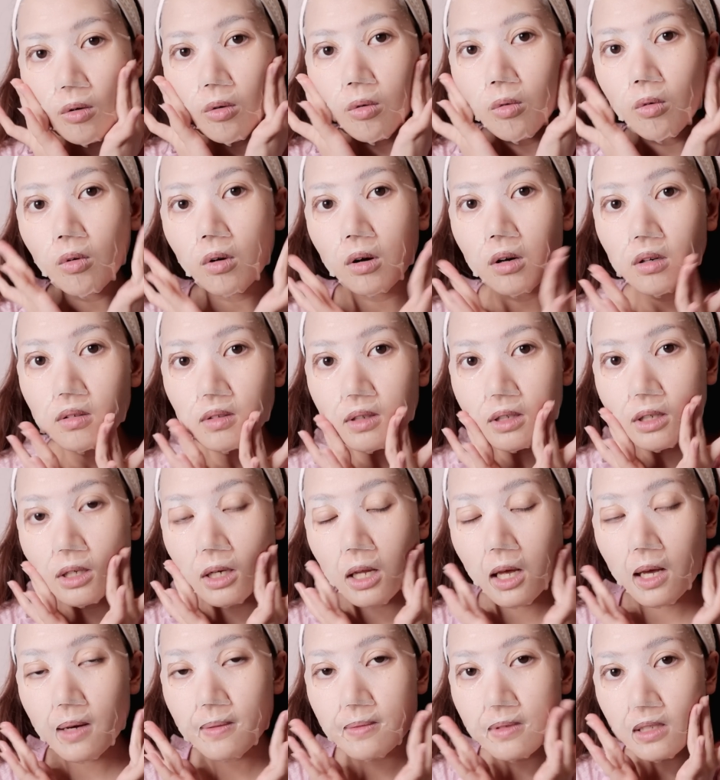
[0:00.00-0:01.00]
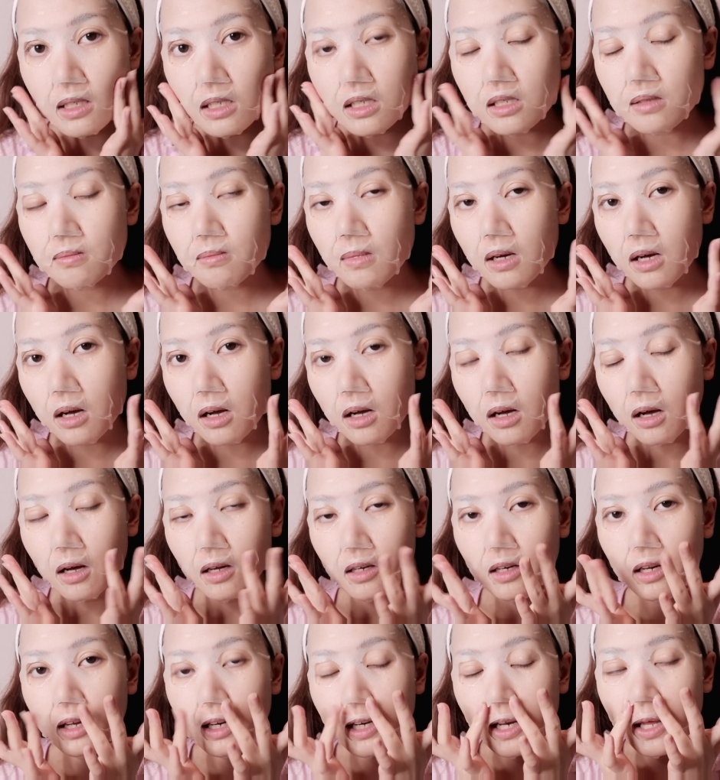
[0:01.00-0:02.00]
หูค้อมันแนบหน้าอก
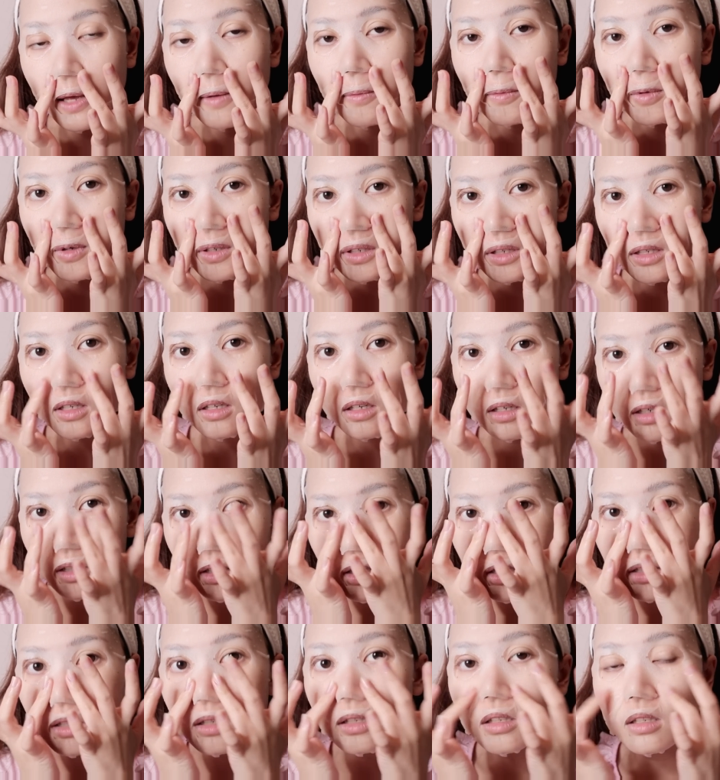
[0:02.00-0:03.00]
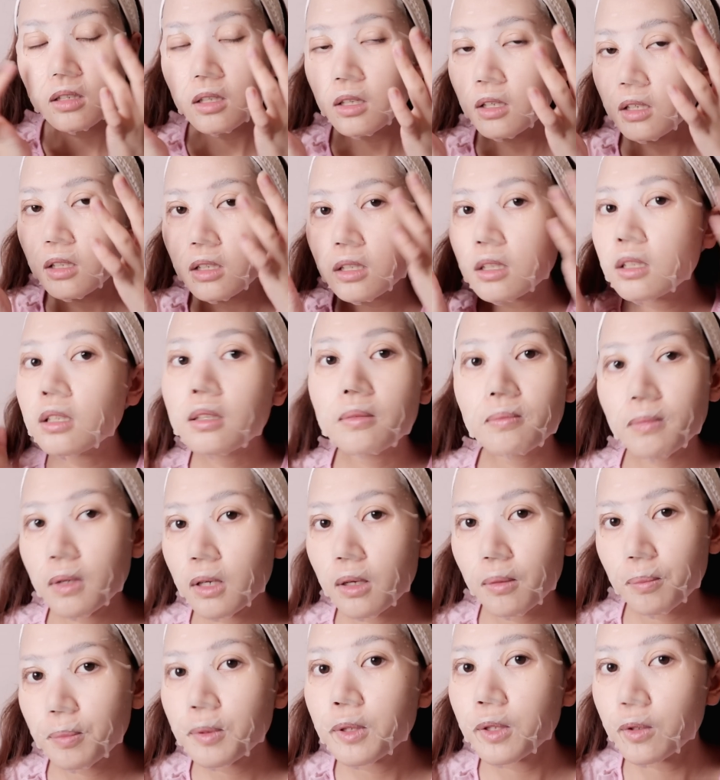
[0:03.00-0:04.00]
อะถ้าแนบกว่านี้ก็คือกืนไป
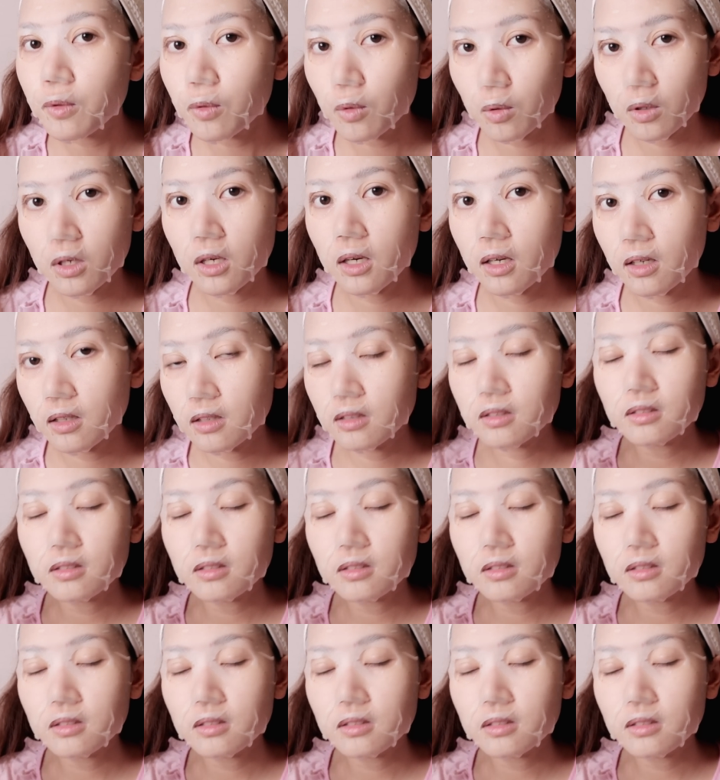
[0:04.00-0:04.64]
กับผิวแล้วนะ